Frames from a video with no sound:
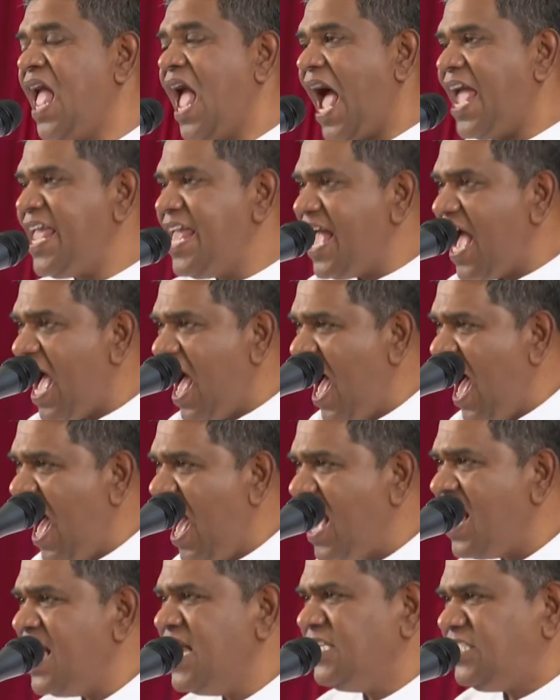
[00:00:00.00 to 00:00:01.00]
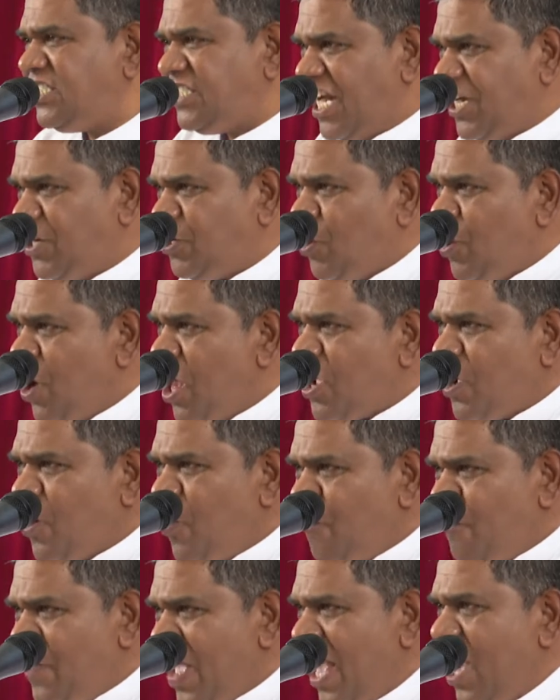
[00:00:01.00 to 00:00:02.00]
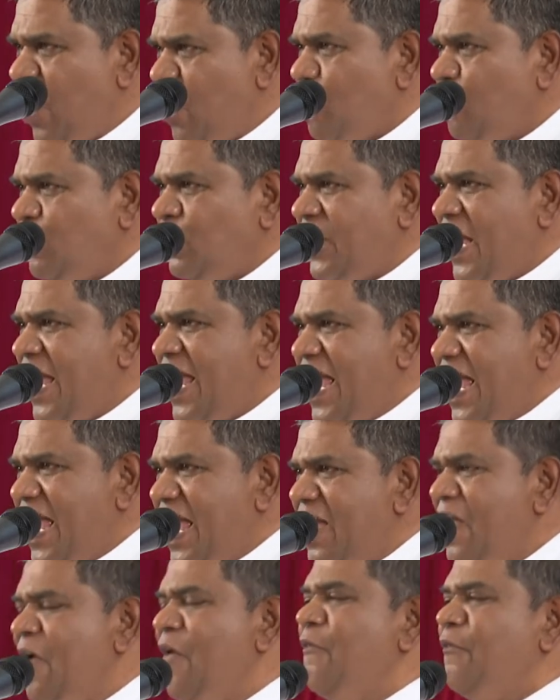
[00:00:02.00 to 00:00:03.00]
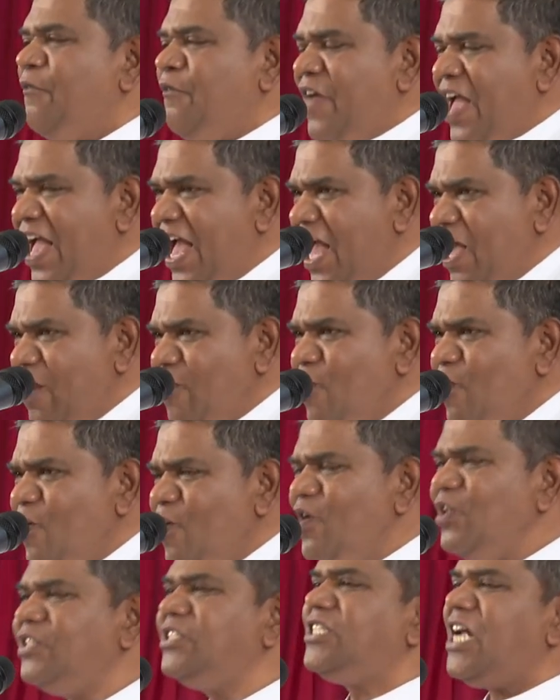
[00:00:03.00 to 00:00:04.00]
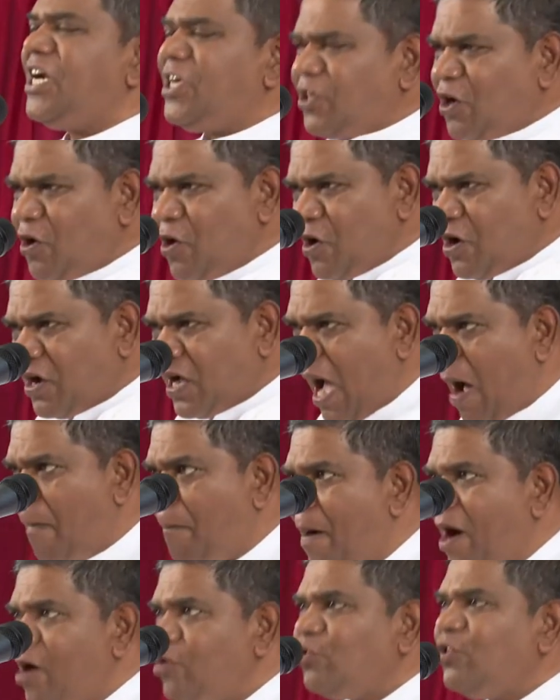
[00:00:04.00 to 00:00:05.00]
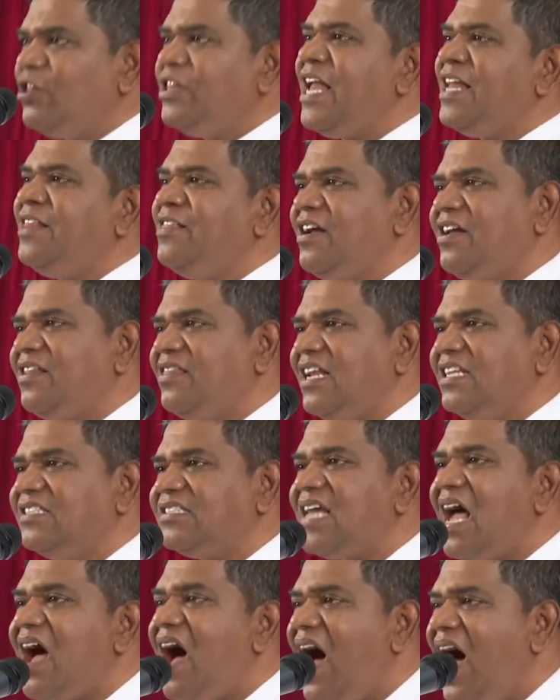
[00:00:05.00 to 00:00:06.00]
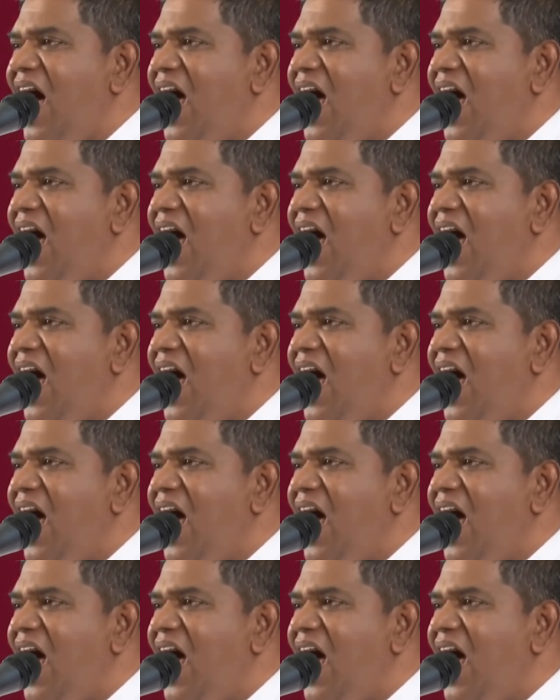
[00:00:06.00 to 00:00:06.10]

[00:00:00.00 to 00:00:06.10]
అయ్యా చెట్టునకు వేరు ఉంది వేరు చెట్టును కాపాడుతుంది ఎందుకు తెలుసా